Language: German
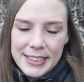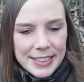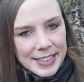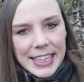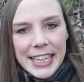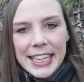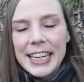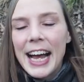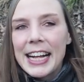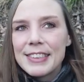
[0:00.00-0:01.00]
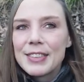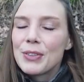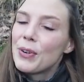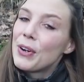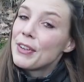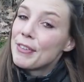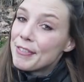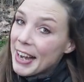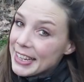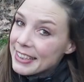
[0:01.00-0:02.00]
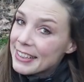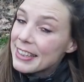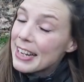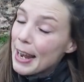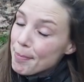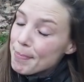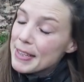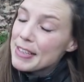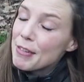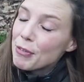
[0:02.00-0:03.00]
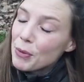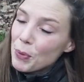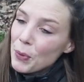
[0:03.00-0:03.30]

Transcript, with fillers: gesehen, als ich euch weitere Klappmesser von